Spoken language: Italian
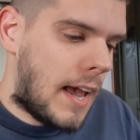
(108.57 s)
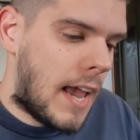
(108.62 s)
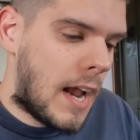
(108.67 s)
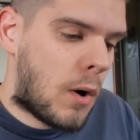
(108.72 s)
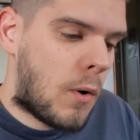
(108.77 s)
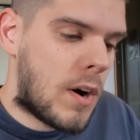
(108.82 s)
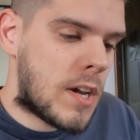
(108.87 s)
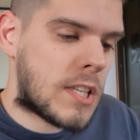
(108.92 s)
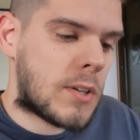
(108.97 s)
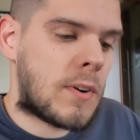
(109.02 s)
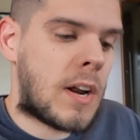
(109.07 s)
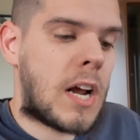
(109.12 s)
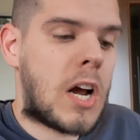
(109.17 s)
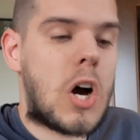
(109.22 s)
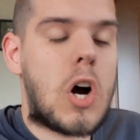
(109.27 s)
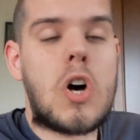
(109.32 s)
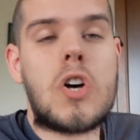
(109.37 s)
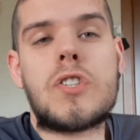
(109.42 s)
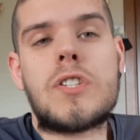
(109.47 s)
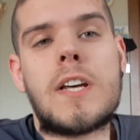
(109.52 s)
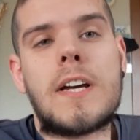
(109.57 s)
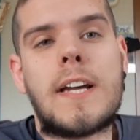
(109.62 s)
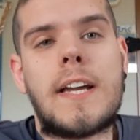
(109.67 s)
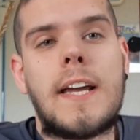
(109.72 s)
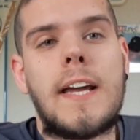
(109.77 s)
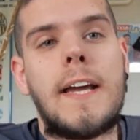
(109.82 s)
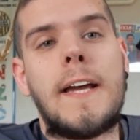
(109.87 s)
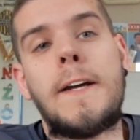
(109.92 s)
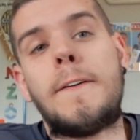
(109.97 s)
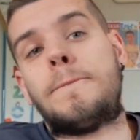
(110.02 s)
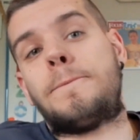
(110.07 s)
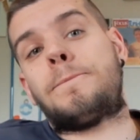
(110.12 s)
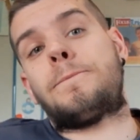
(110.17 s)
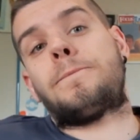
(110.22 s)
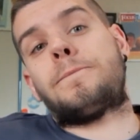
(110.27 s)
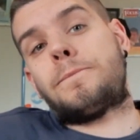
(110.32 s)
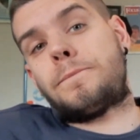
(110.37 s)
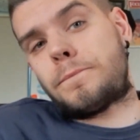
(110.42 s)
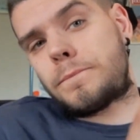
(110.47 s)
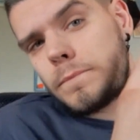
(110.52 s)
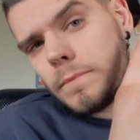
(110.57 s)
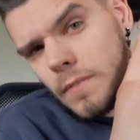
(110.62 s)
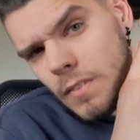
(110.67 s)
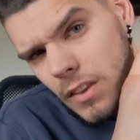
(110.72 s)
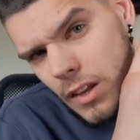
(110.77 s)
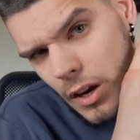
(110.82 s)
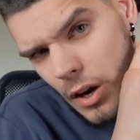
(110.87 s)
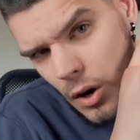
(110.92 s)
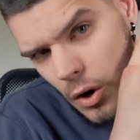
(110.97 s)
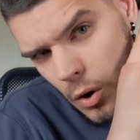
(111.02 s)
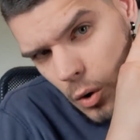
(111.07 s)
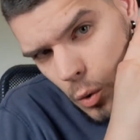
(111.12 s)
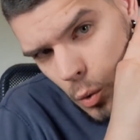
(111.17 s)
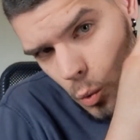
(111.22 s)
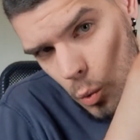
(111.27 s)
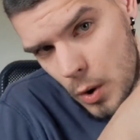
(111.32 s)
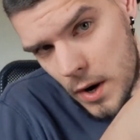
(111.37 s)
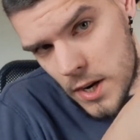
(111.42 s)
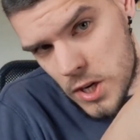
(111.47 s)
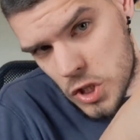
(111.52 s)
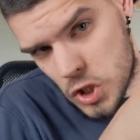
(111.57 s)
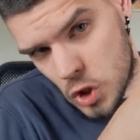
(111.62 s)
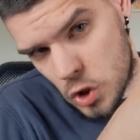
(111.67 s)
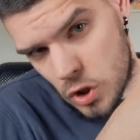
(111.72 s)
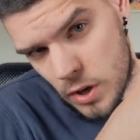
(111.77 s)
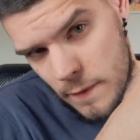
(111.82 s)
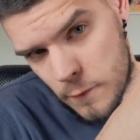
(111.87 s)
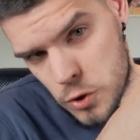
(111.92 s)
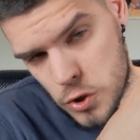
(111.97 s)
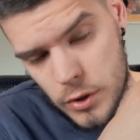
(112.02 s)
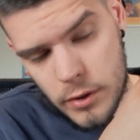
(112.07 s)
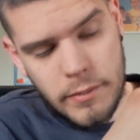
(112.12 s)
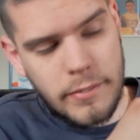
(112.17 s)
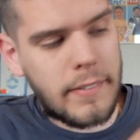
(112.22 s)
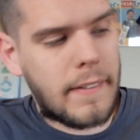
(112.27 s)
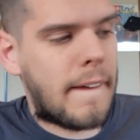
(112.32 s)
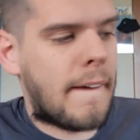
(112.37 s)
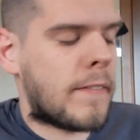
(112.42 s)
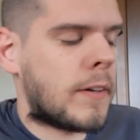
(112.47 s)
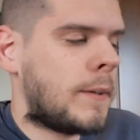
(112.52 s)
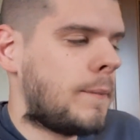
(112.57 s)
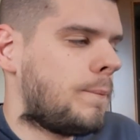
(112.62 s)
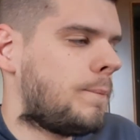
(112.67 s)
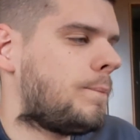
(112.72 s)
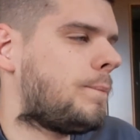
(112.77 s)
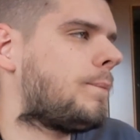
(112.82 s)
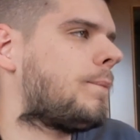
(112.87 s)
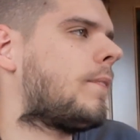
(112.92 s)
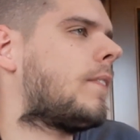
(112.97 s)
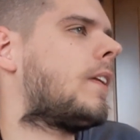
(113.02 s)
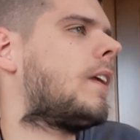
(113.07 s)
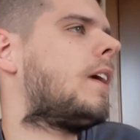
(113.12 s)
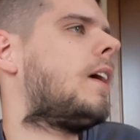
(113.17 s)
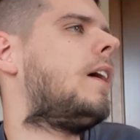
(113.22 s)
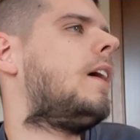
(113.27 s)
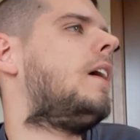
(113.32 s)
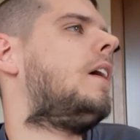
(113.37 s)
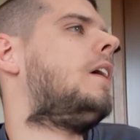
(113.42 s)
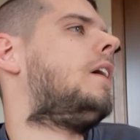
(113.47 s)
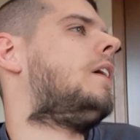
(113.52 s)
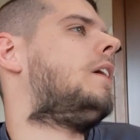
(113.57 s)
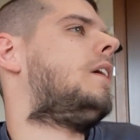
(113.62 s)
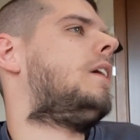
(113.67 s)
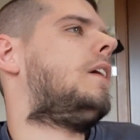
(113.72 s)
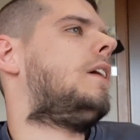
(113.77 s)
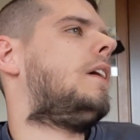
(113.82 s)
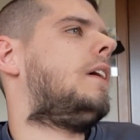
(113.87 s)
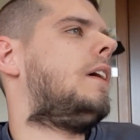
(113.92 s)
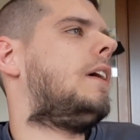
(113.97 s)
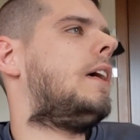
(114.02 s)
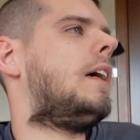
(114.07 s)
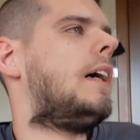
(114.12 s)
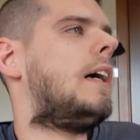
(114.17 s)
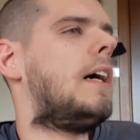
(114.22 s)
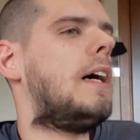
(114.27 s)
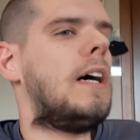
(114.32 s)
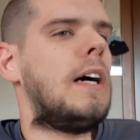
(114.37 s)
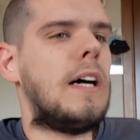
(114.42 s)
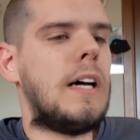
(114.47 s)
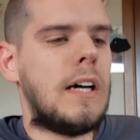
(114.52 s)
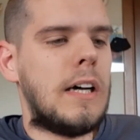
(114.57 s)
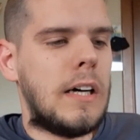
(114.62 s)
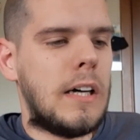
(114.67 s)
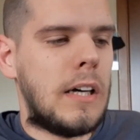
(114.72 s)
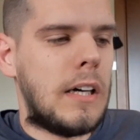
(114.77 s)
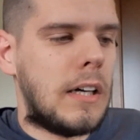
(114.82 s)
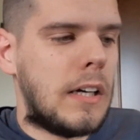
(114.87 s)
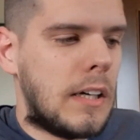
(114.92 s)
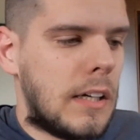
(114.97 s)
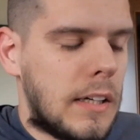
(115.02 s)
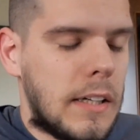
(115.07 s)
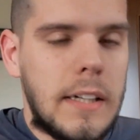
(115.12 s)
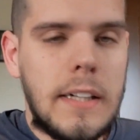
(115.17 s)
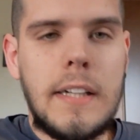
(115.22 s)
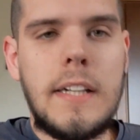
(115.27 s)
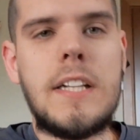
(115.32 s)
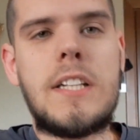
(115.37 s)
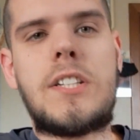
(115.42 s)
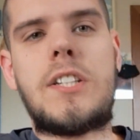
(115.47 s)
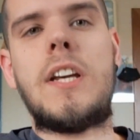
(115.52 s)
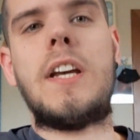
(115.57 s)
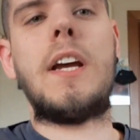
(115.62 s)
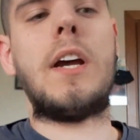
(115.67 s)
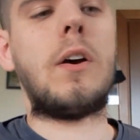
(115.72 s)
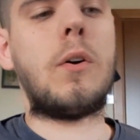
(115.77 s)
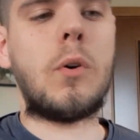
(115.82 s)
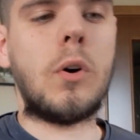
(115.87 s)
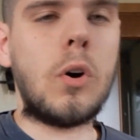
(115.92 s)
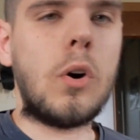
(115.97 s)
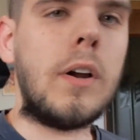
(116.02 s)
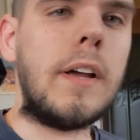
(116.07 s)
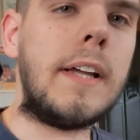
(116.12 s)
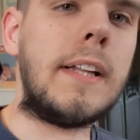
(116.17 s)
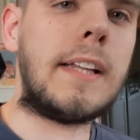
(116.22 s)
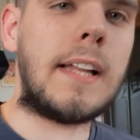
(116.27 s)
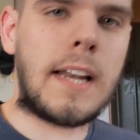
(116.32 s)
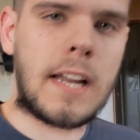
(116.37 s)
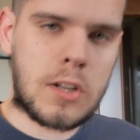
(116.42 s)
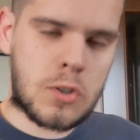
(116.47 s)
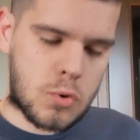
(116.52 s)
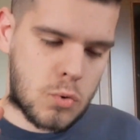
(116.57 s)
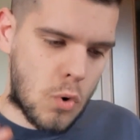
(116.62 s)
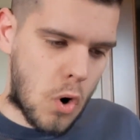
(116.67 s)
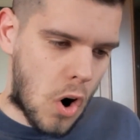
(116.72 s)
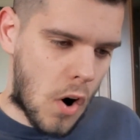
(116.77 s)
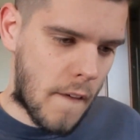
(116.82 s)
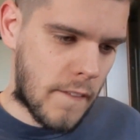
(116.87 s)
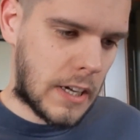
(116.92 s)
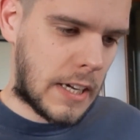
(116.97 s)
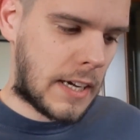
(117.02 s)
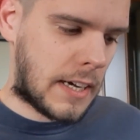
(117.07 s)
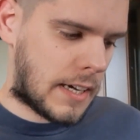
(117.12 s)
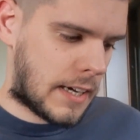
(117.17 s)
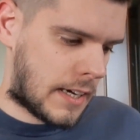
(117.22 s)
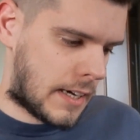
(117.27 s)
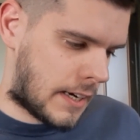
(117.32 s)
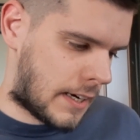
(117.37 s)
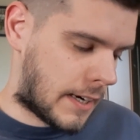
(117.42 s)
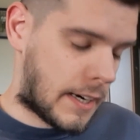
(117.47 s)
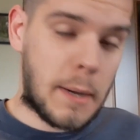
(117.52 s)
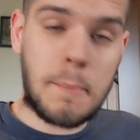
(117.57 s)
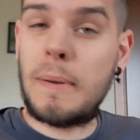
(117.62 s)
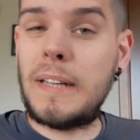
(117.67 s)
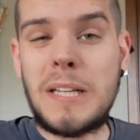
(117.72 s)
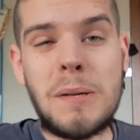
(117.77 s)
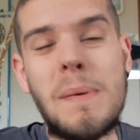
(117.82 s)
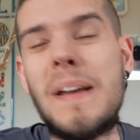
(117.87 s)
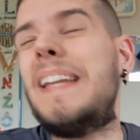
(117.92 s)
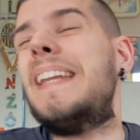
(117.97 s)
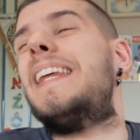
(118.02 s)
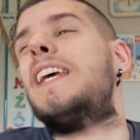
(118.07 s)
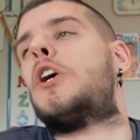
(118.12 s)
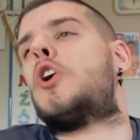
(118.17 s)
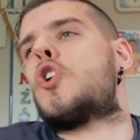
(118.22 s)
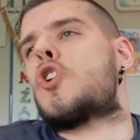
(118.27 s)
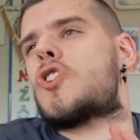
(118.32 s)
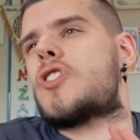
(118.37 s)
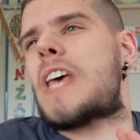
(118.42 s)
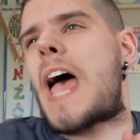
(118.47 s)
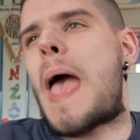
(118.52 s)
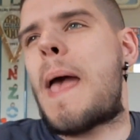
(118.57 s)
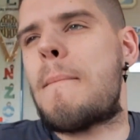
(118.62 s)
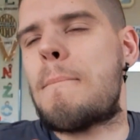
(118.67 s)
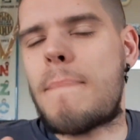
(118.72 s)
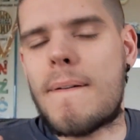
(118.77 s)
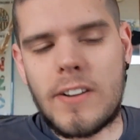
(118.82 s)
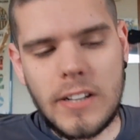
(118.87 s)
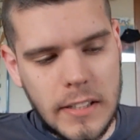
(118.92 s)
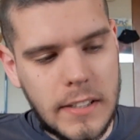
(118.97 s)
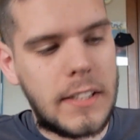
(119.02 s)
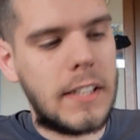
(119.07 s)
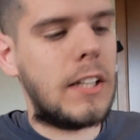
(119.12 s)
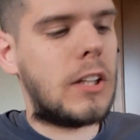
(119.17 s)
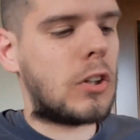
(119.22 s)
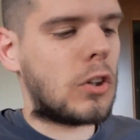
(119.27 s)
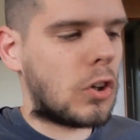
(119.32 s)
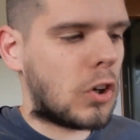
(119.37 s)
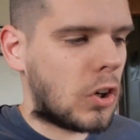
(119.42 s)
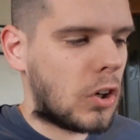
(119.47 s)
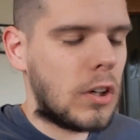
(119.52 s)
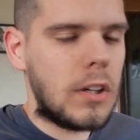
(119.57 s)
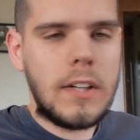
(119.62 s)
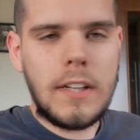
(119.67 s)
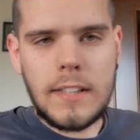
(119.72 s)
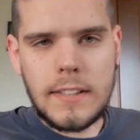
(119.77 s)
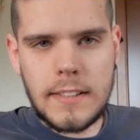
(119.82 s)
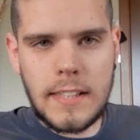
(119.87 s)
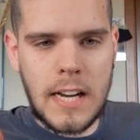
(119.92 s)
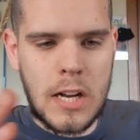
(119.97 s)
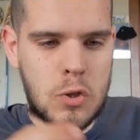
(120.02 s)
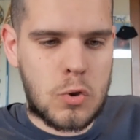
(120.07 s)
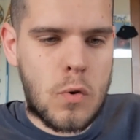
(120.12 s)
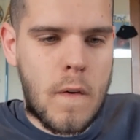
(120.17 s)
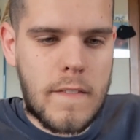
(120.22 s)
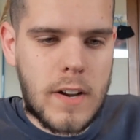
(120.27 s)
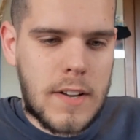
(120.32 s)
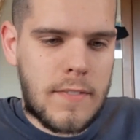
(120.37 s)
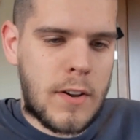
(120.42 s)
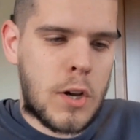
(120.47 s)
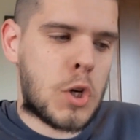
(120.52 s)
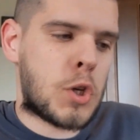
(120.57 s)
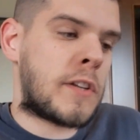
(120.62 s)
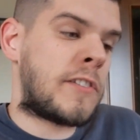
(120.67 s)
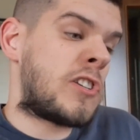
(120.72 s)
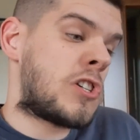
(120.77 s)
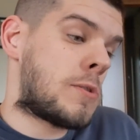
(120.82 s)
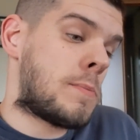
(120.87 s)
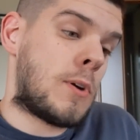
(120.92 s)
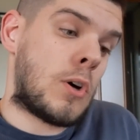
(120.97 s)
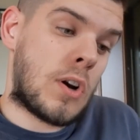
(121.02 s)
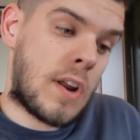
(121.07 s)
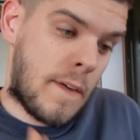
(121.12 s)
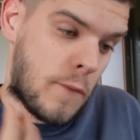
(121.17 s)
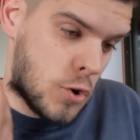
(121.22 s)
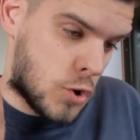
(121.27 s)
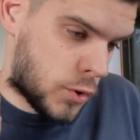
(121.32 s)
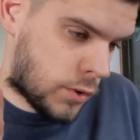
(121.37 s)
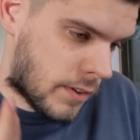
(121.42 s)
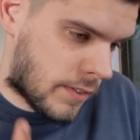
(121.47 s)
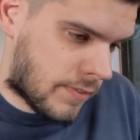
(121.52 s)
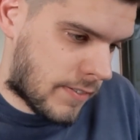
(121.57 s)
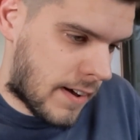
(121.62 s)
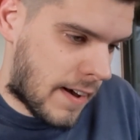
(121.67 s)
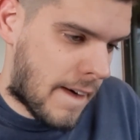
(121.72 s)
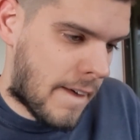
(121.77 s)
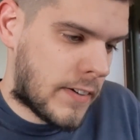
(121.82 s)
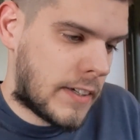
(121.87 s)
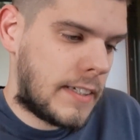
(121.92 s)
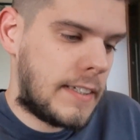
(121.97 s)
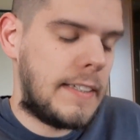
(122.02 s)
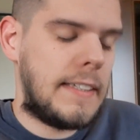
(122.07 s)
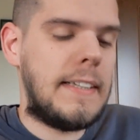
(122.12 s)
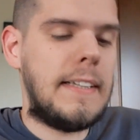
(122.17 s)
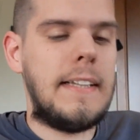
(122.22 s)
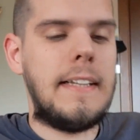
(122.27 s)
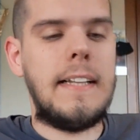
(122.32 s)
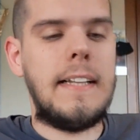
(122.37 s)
E questa è una cosa che questo non è riuscito a fare eh, se, quello lì della suora che mi dimentico sempre il titolo della suora che fa gli esorcismi non è riuscito a fare